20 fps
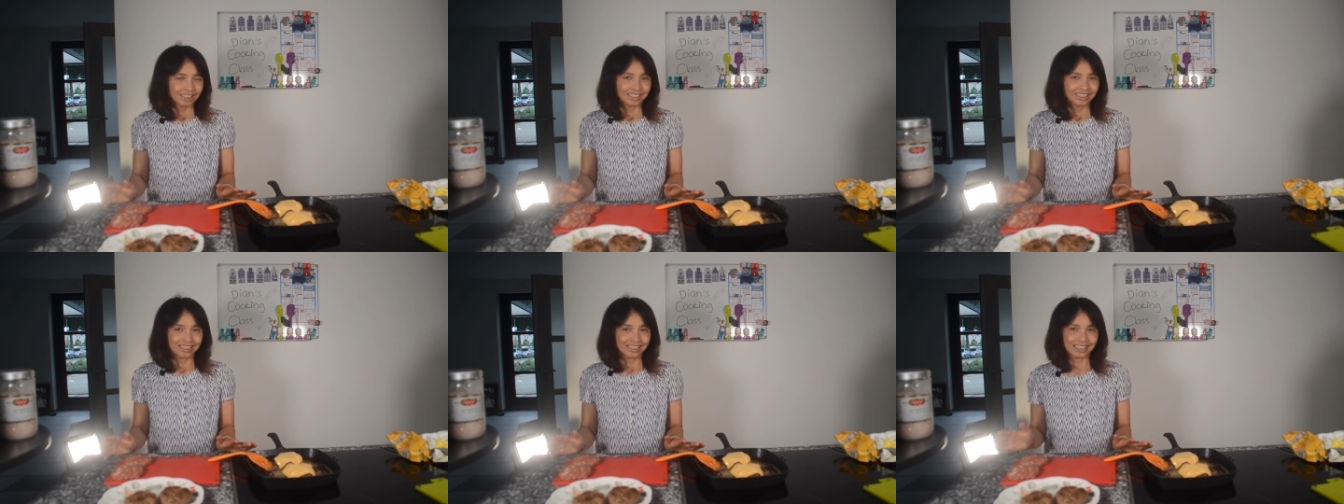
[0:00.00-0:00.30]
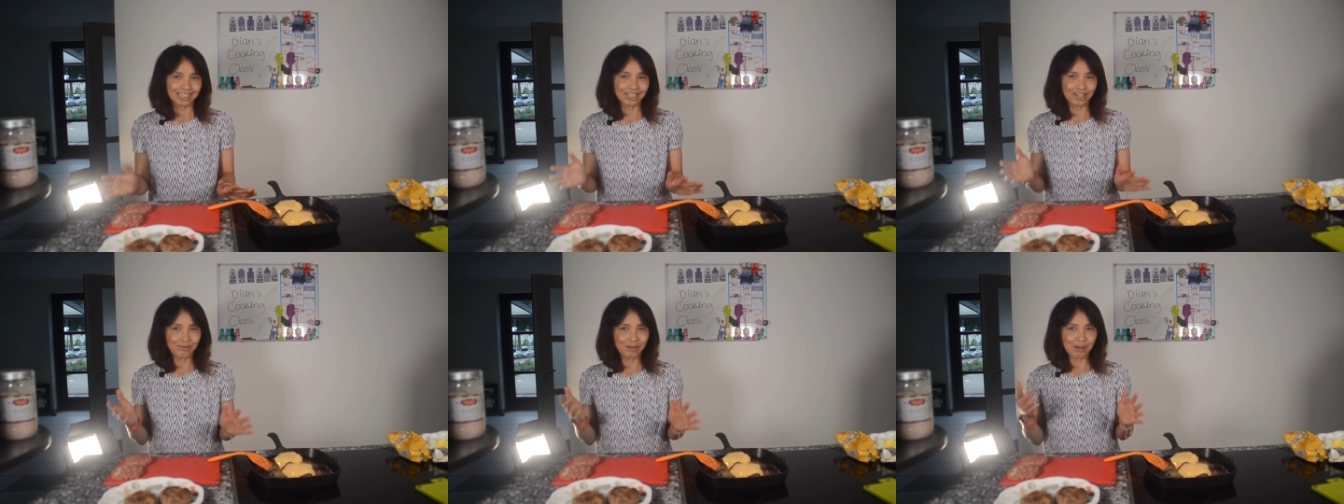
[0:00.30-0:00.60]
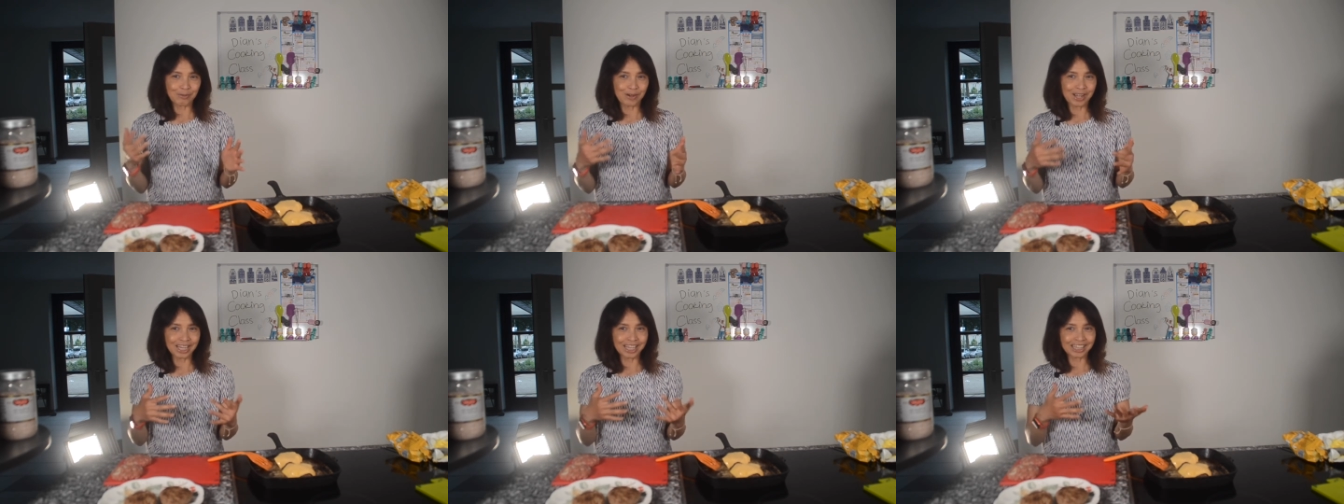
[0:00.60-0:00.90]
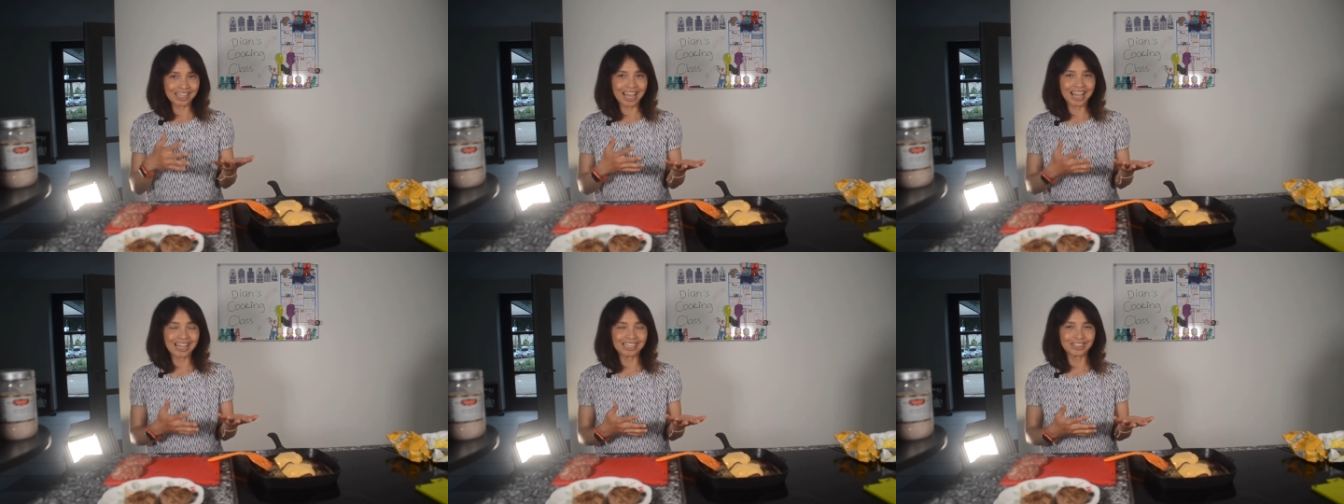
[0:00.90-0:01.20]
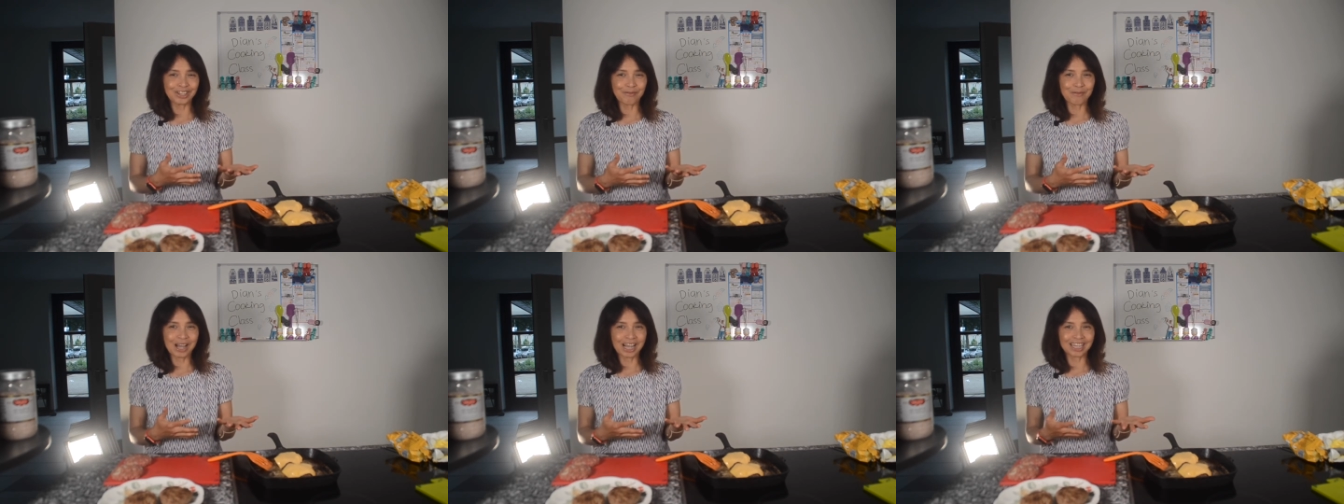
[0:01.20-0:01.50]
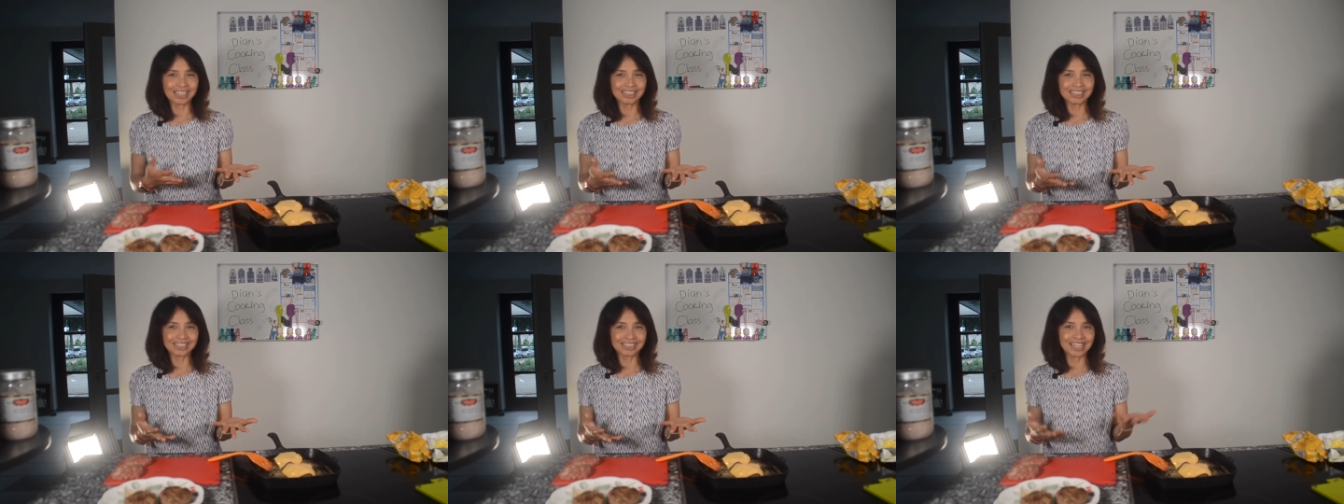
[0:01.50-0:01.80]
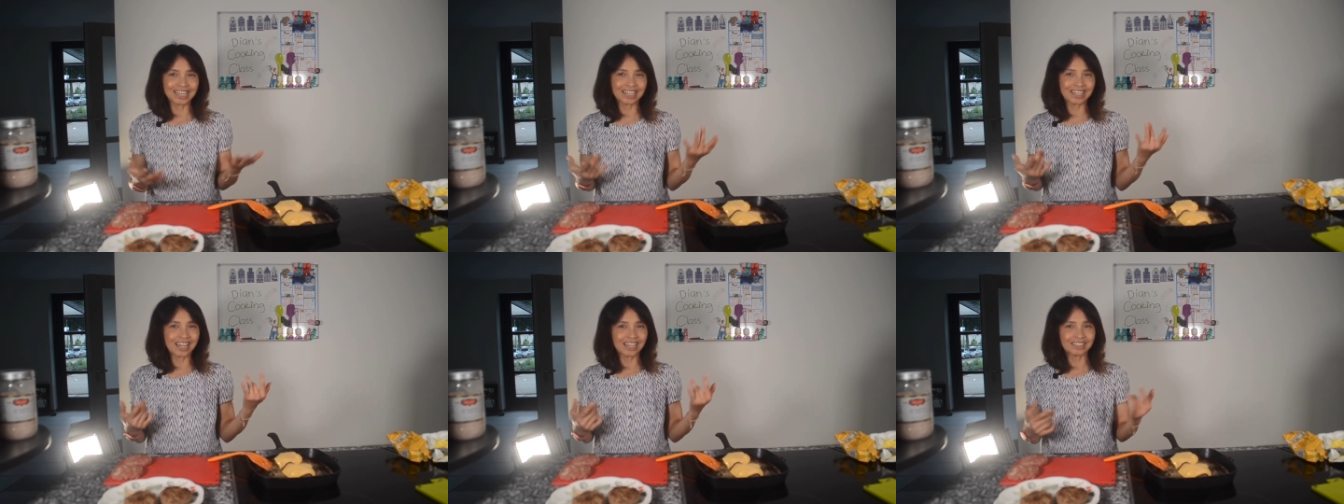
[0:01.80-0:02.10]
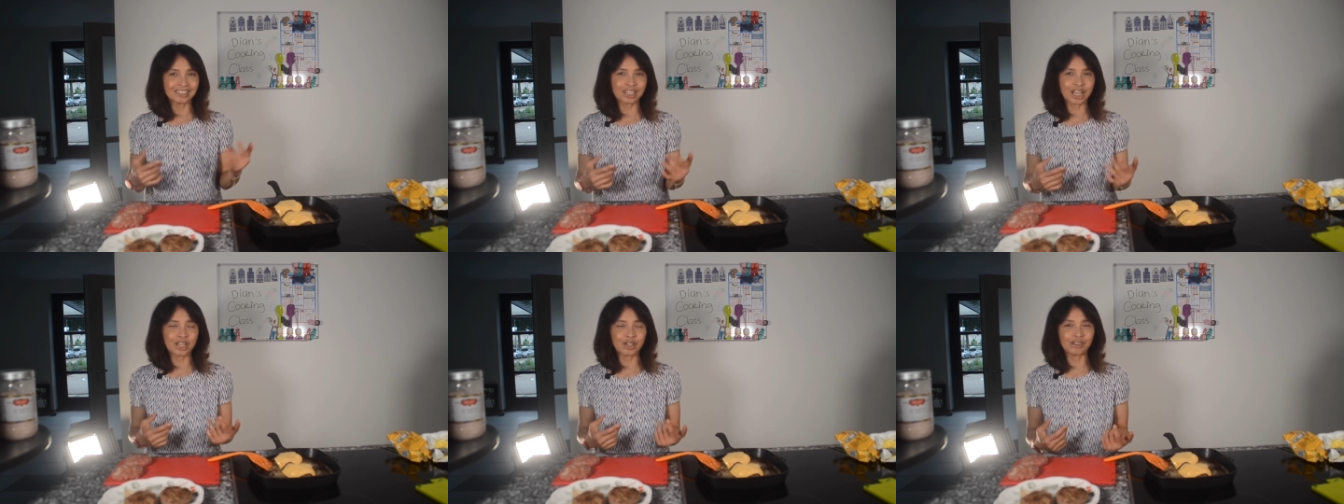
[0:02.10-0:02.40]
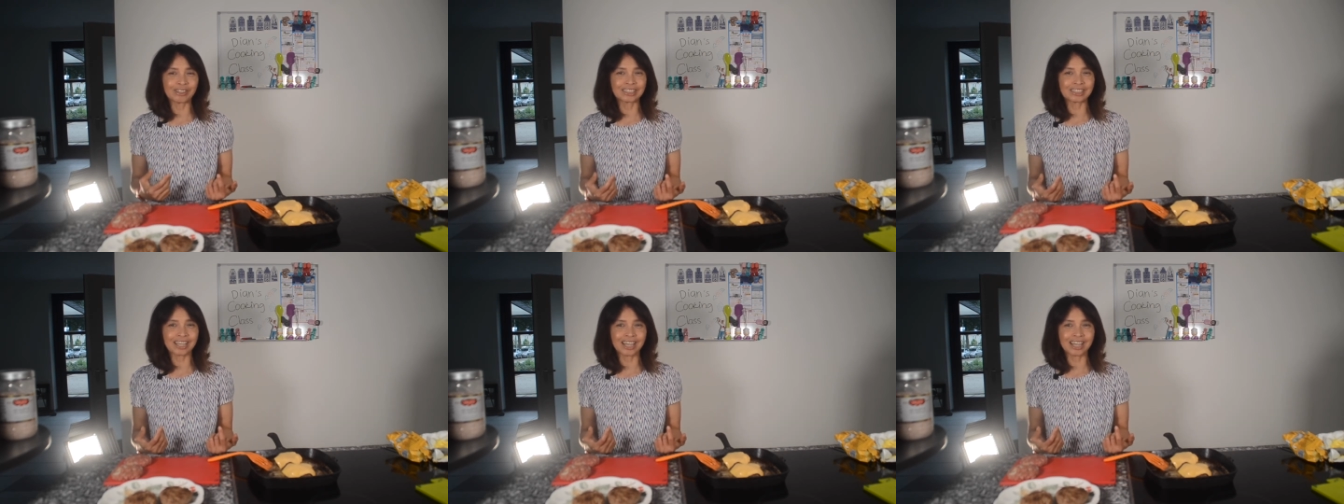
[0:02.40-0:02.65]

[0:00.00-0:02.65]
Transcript: Jadi memang kita hanya makan steak dan sayur